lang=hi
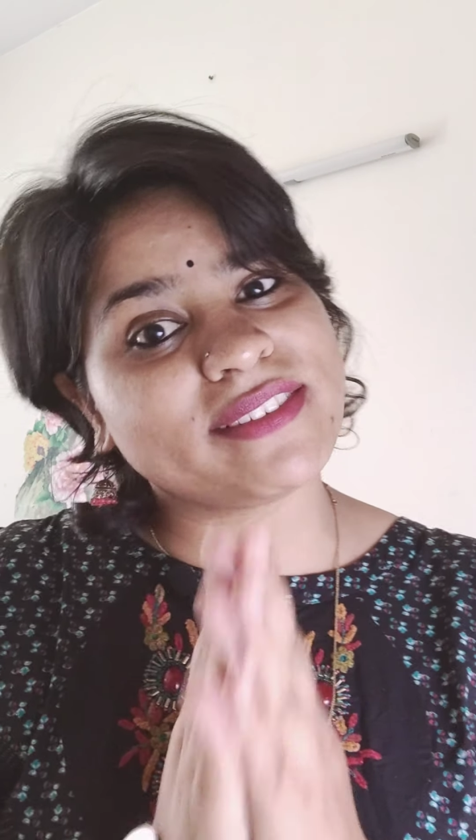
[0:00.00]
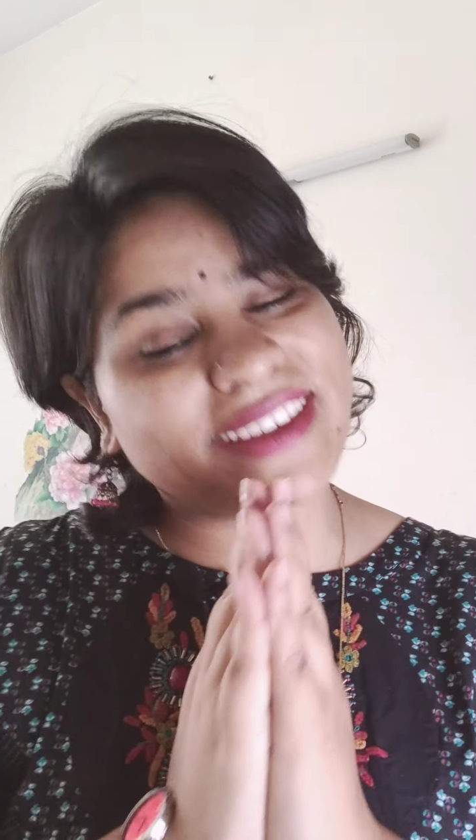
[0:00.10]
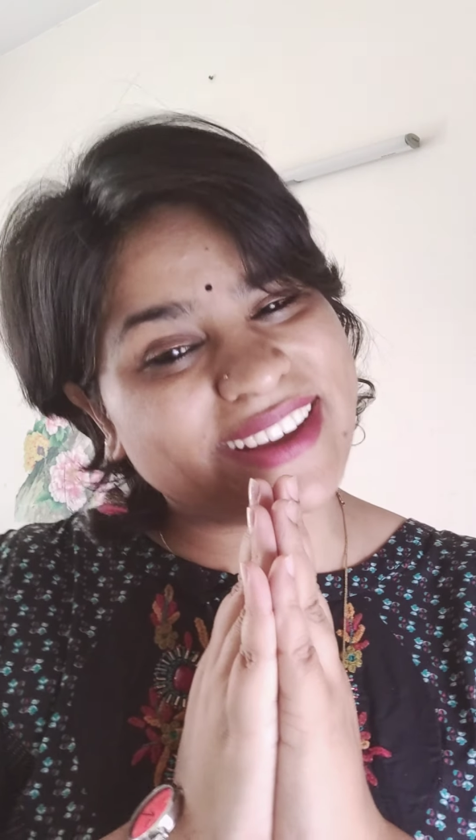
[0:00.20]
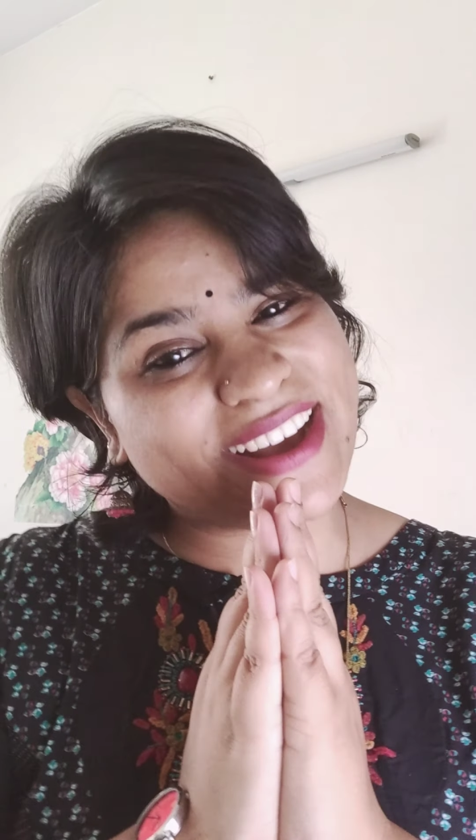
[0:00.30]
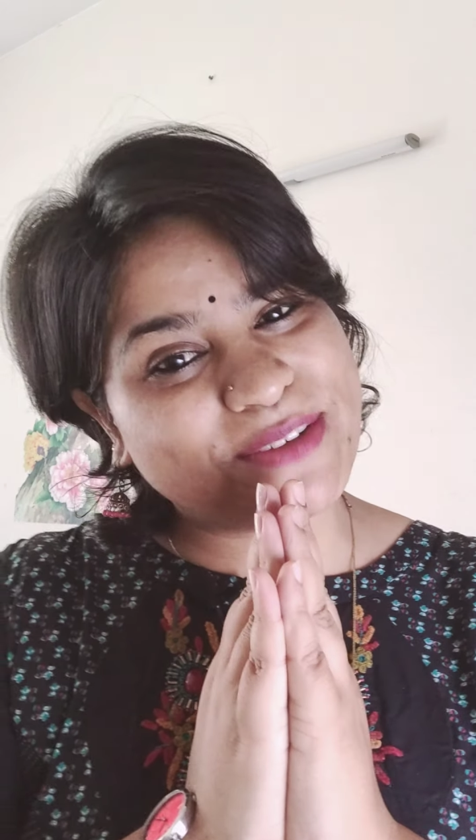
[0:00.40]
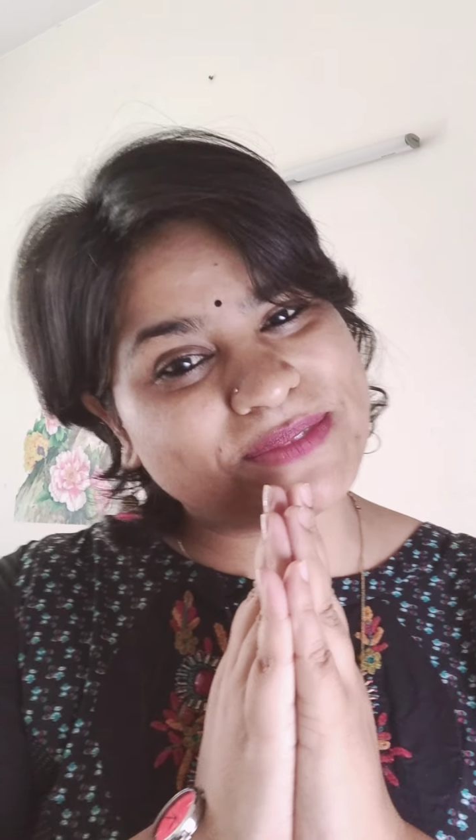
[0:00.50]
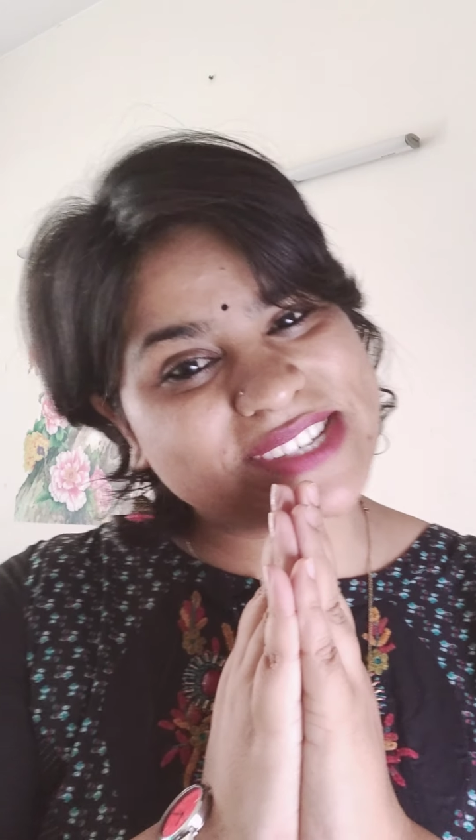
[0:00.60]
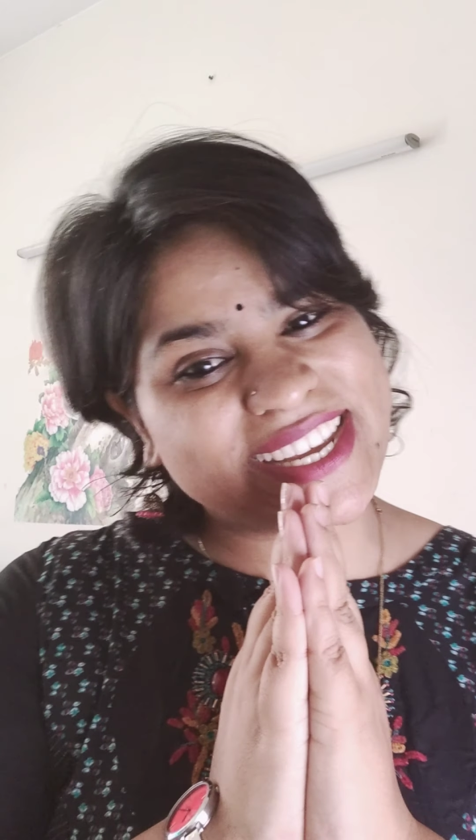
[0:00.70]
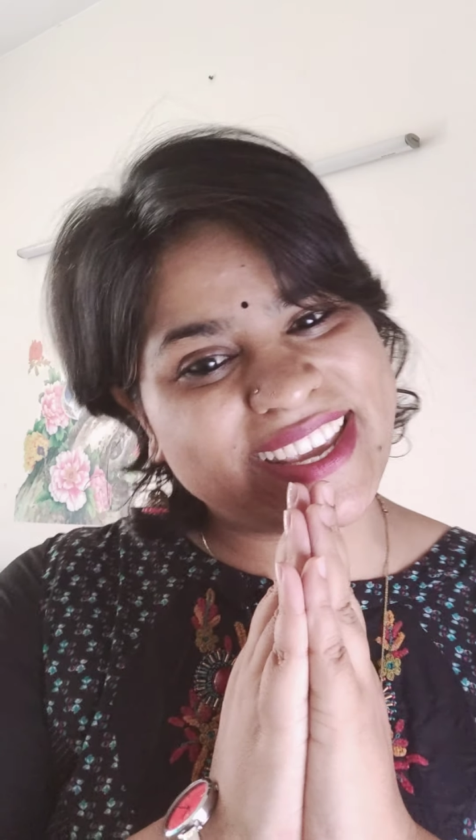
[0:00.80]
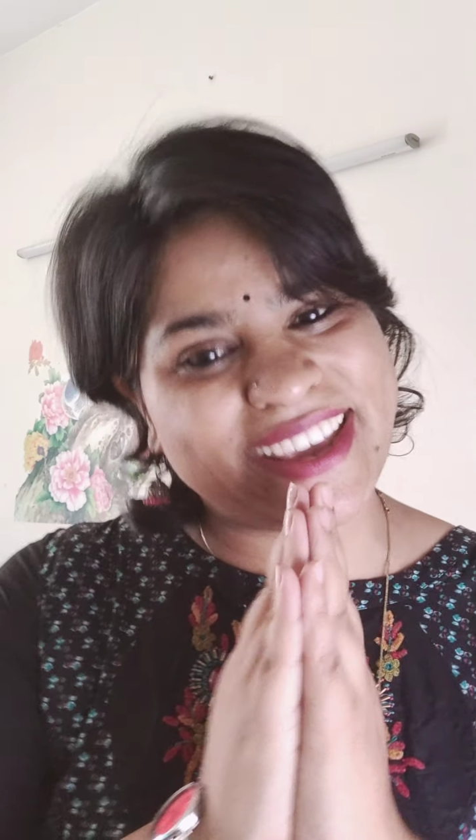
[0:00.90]
स्टे काम
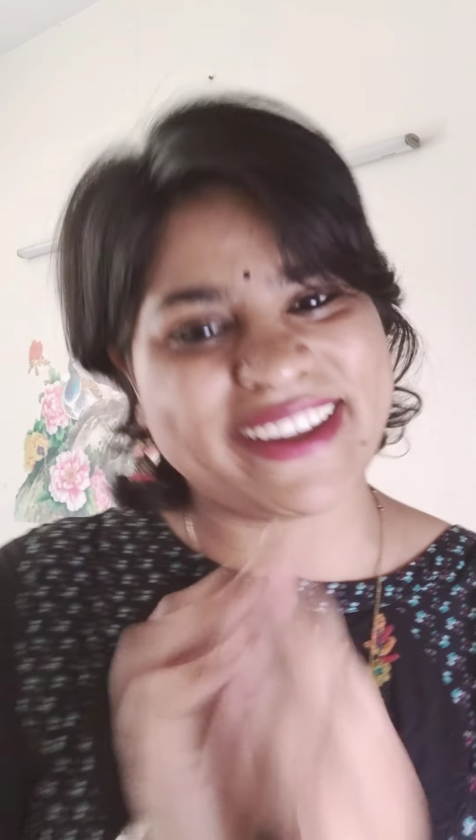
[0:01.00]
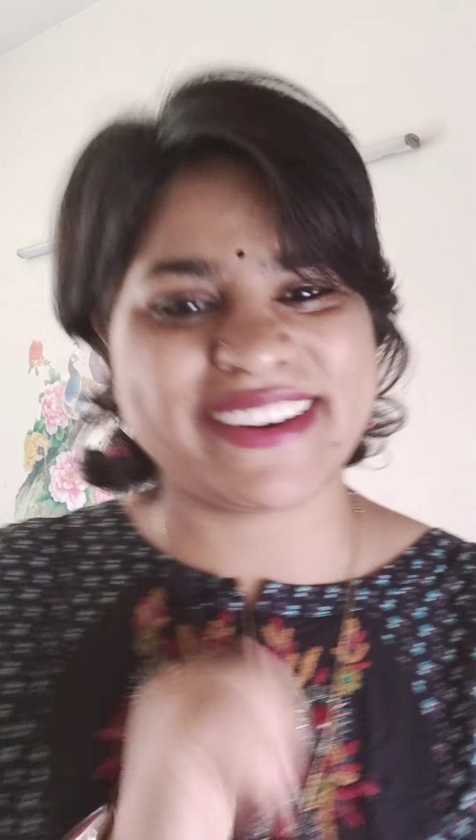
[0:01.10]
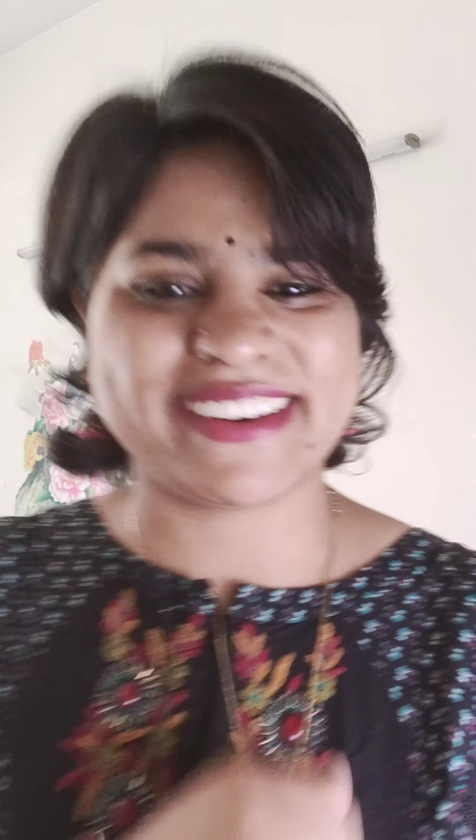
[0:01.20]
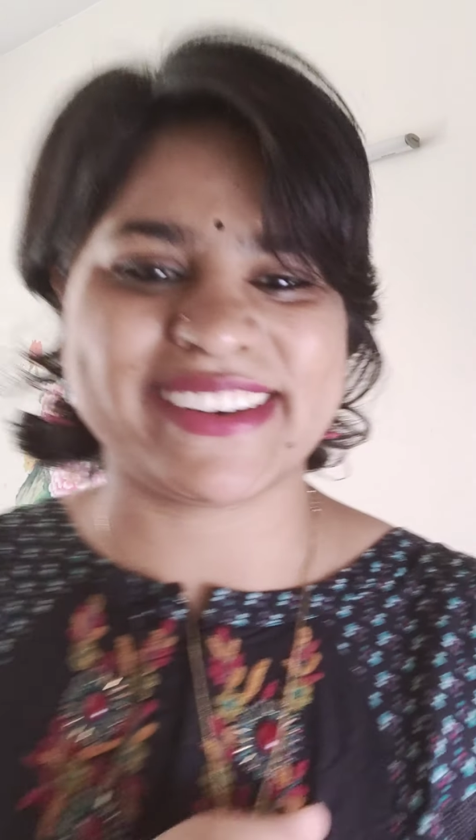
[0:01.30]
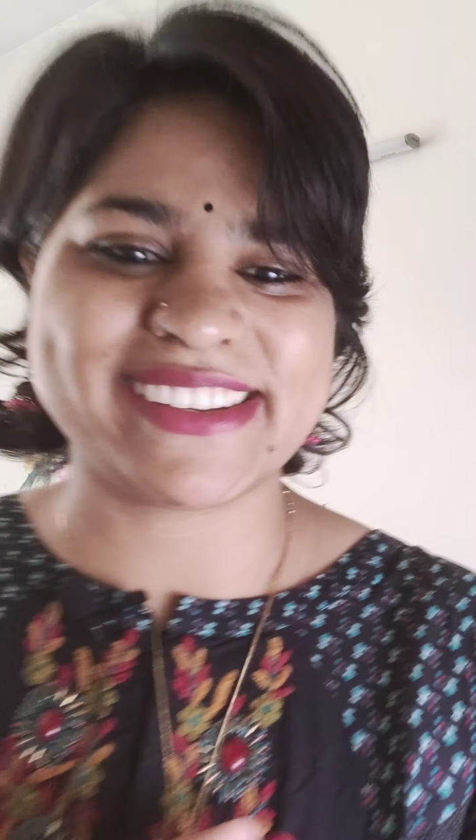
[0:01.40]
टेक केयर